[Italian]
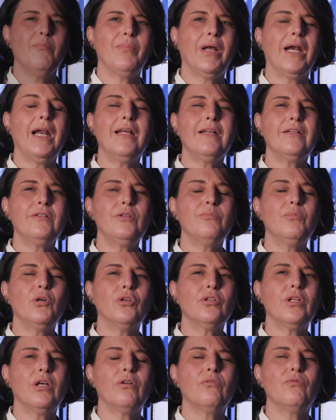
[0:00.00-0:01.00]
Parlare di
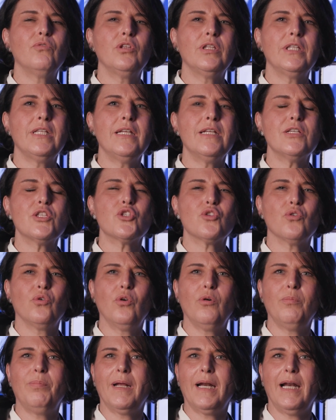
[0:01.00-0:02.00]
moda non vuol dire
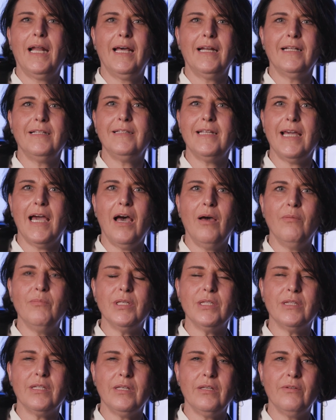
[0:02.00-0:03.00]
solo parlare di
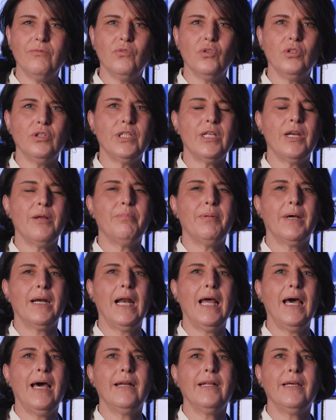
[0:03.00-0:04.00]
abiti, vuol dire
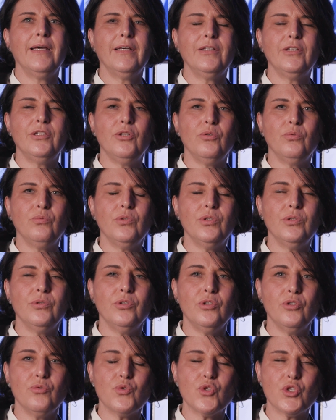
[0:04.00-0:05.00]
parlare di
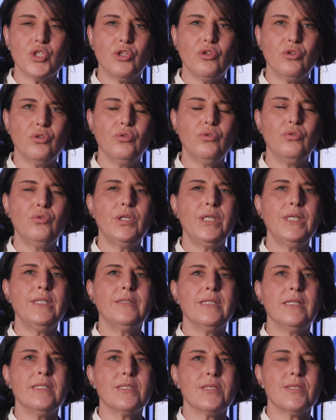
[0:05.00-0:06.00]
un, di un,
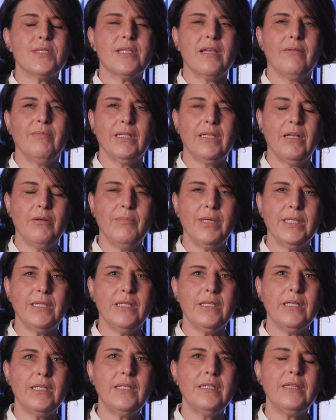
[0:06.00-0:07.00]
settore del sistema del
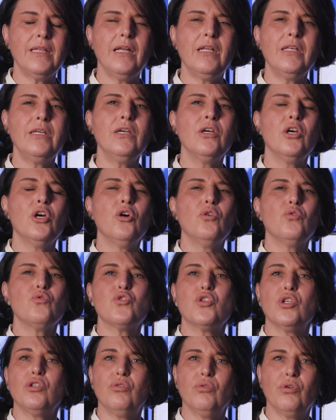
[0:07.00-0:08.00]
Made in Italy,
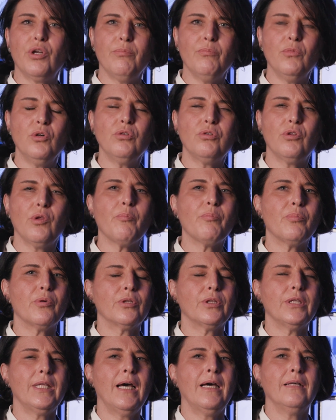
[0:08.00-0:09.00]
un settore molto
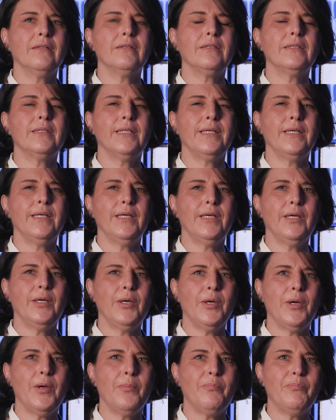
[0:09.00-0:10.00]

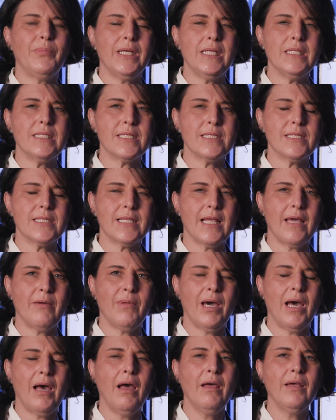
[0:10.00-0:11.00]
importante per il
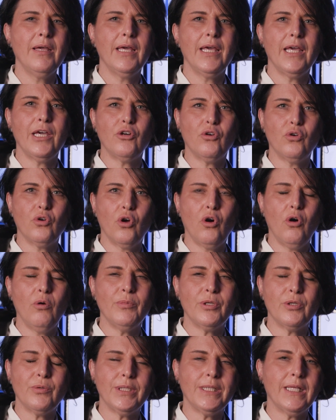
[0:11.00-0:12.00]
sistema
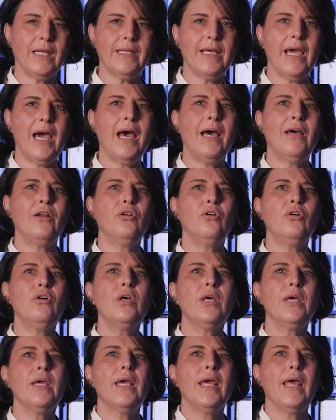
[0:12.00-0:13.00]
economico
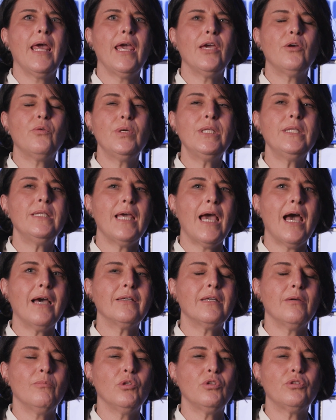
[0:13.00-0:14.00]
italiano e quindi
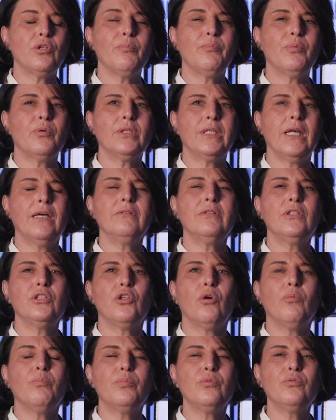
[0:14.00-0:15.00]
anche molto
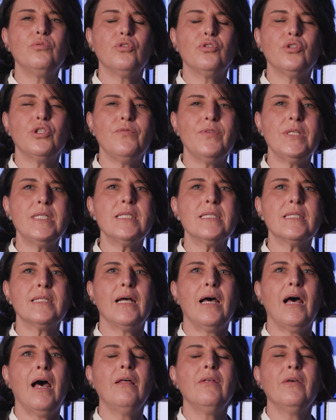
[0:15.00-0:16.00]
importante da un punto di
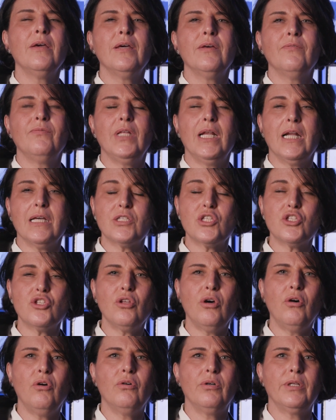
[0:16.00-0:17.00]
vista della
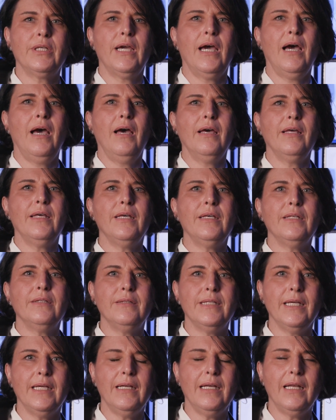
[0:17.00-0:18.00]
storia
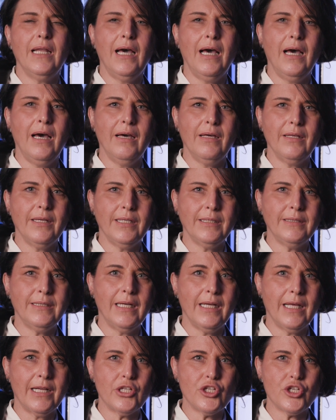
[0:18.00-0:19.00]
e della, e
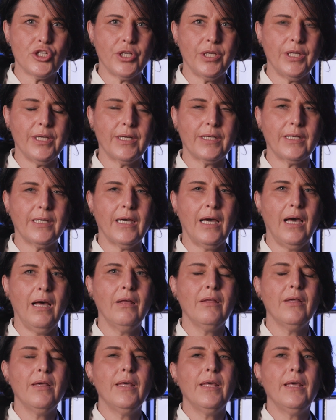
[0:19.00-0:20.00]
della
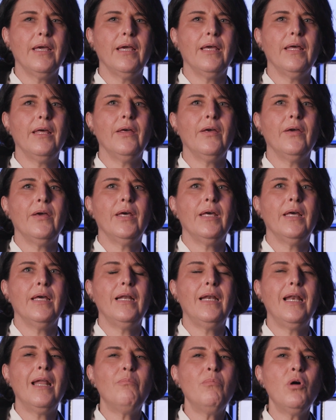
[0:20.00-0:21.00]
ricerca.
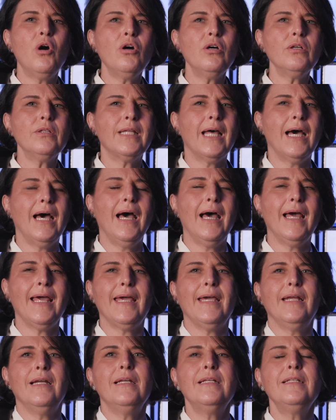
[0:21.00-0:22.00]
Eh, la moda
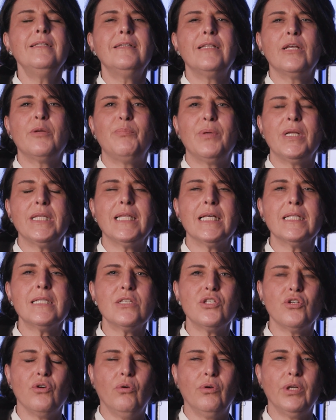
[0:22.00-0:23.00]
è
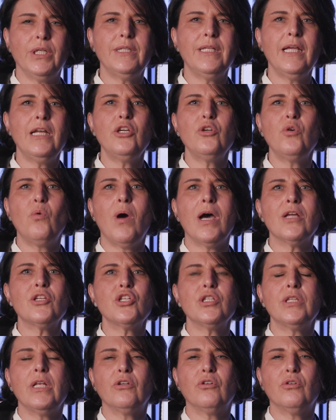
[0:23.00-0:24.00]
l'interpretazione dei
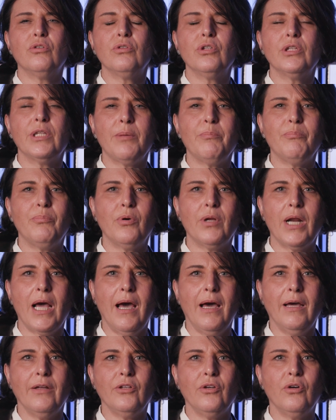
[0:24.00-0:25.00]
linguaggi del
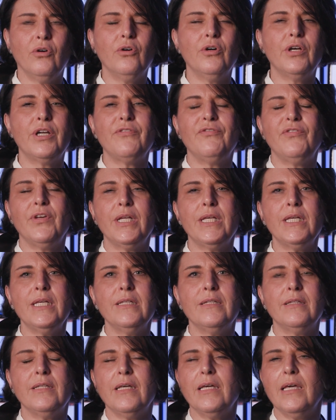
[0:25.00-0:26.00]
contemporaneo
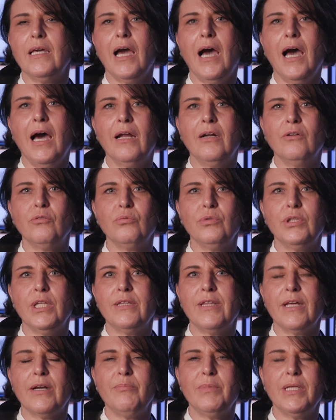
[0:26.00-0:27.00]
riferiti a un
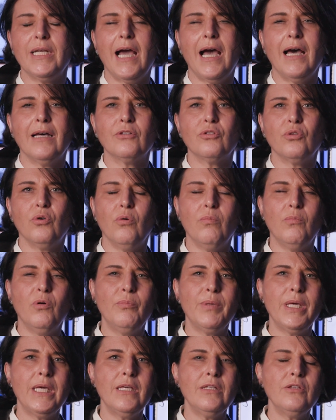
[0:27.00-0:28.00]
determinato
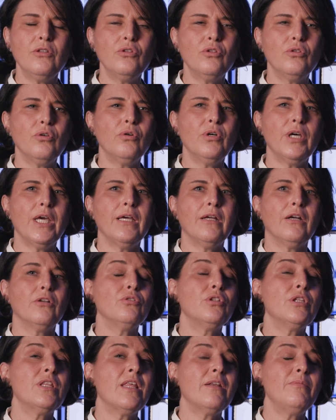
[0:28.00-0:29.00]
momento e a
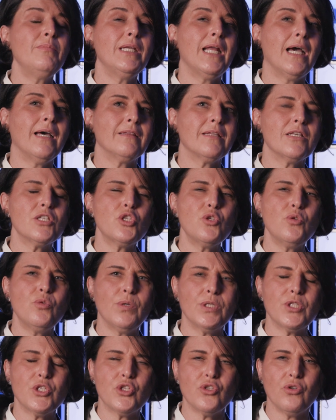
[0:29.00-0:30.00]
una determinata
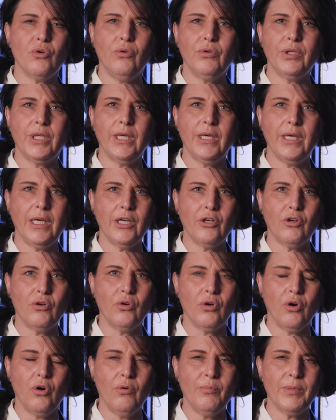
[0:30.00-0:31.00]
situazione
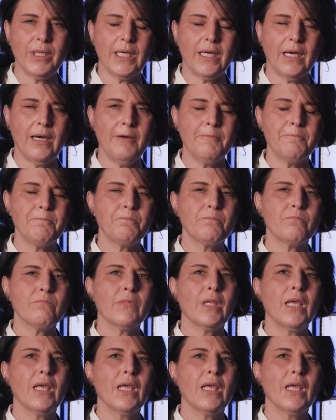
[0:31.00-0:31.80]
economica.